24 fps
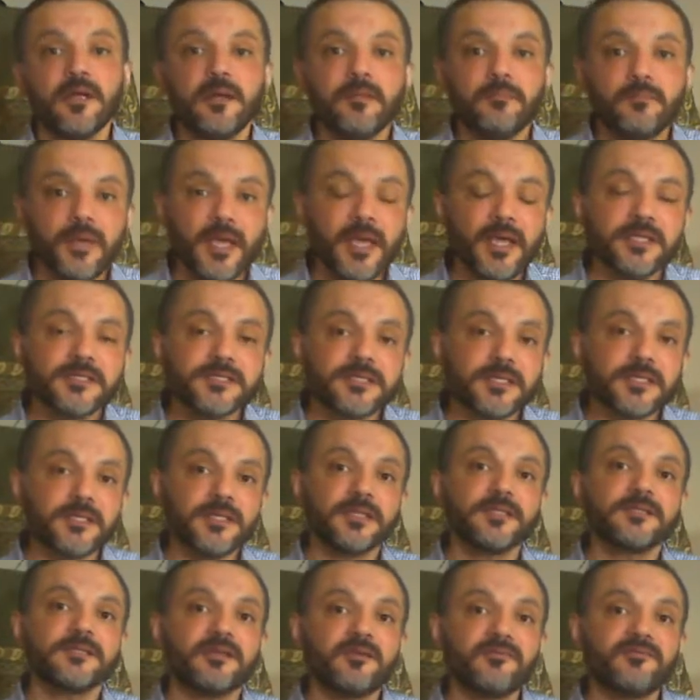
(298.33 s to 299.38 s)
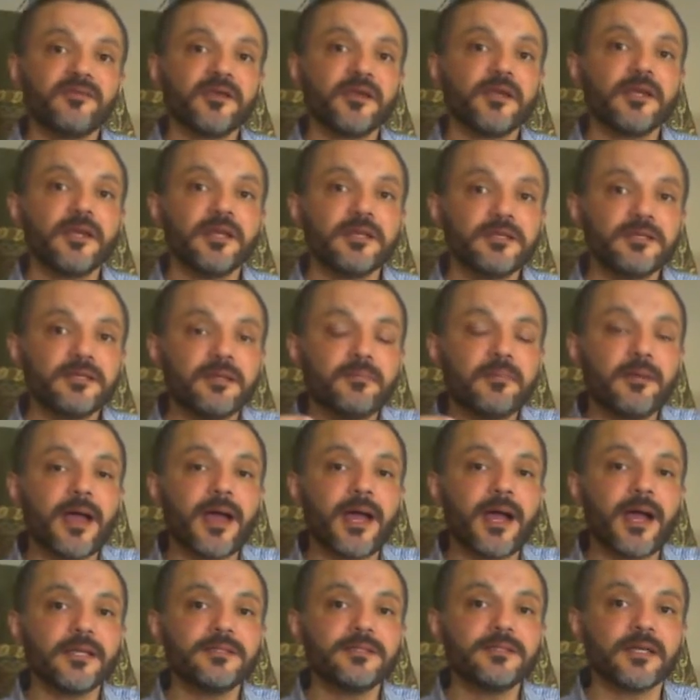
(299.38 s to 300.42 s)
بحيث ان انت فعلا
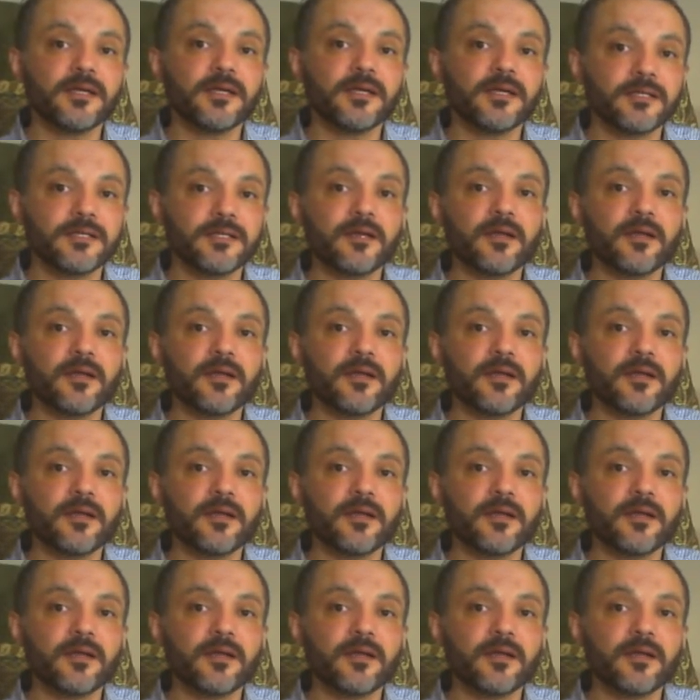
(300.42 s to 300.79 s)
تبقى عندك